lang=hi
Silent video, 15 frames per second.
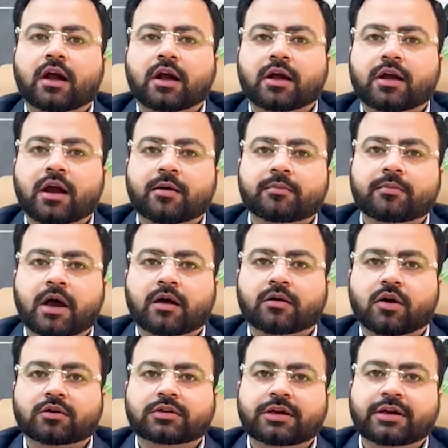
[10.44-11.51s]
अगर हम
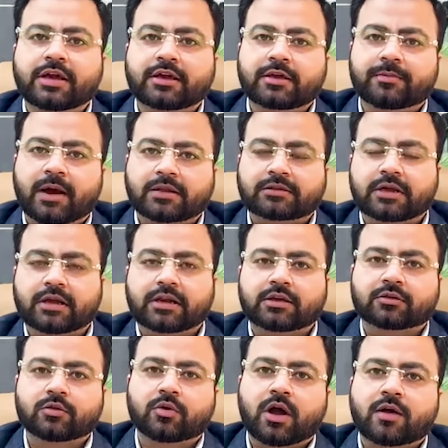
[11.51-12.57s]
नॉर्थ इंडिया की बात करें
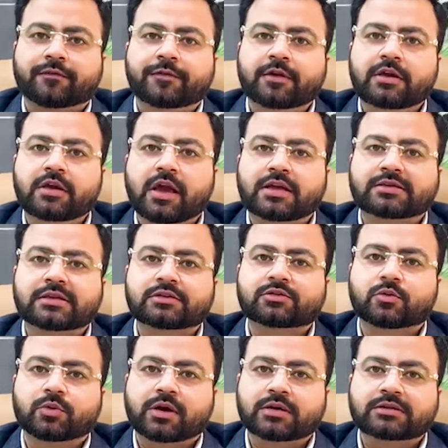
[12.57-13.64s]
तो काफ़ी ऐसे
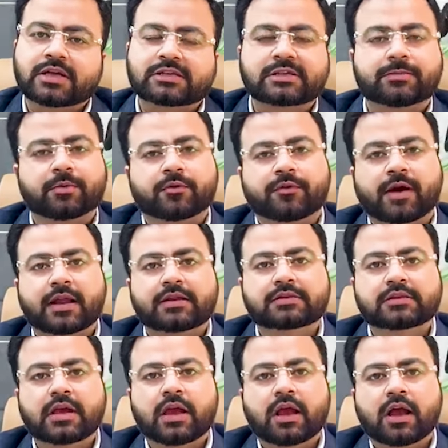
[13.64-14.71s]
स्टूडेंट्स ऐसी प्रोफाइल्स
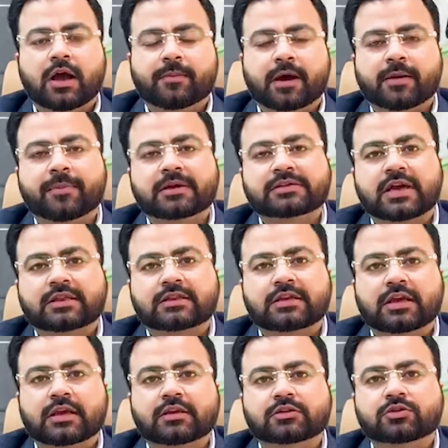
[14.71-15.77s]
हमारे पास आती
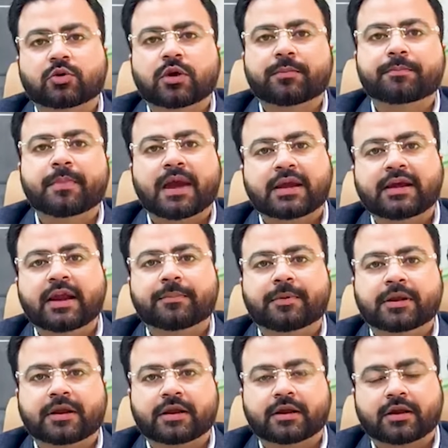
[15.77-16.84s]
हैं जो कि मैरिड
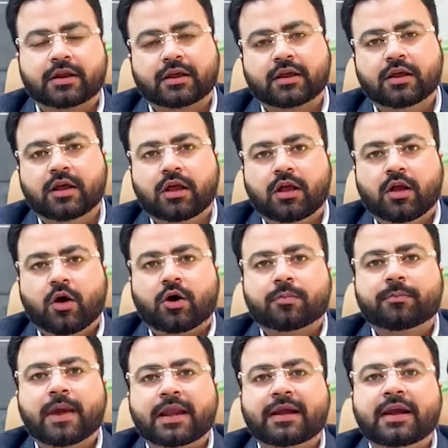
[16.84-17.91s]
एप्लीकेंट हैं और
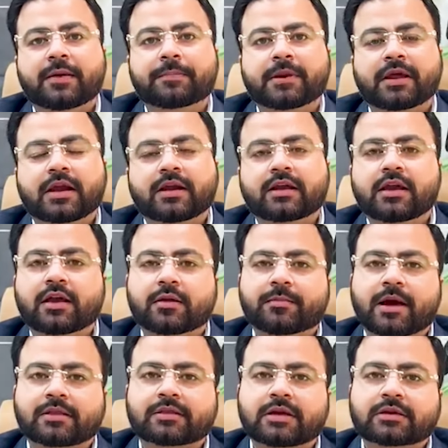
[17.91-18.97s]
मैरिड एप्लीकेंट की अगर
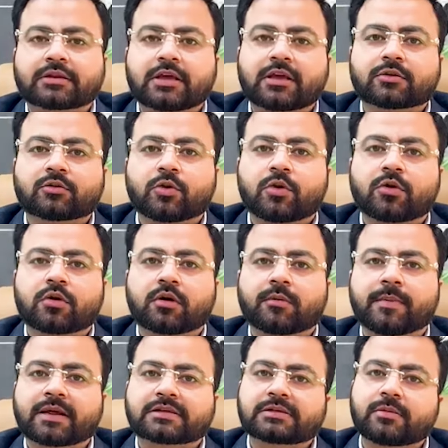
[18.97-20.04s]
बात करते हैं तो
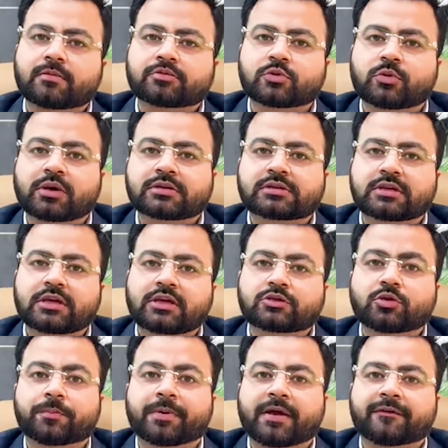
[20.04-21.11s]
मैक्सिमम स्टूडेंट्स की जो
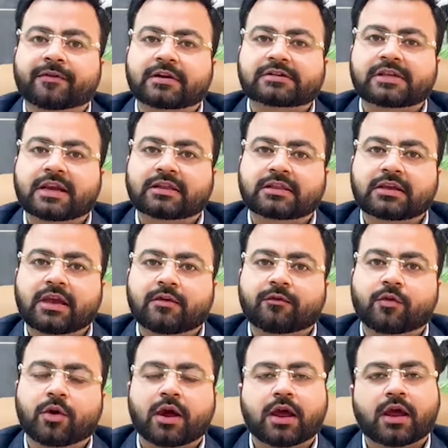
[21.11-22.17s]
प्रेफरेंस रहती है
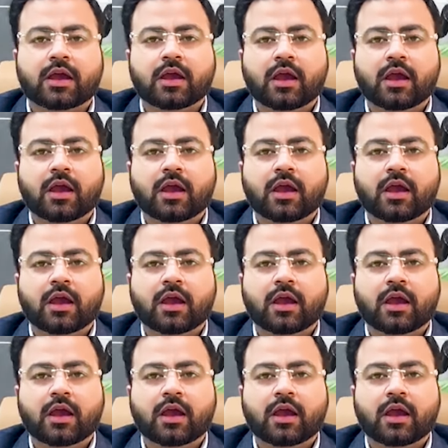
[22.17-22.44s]
वो है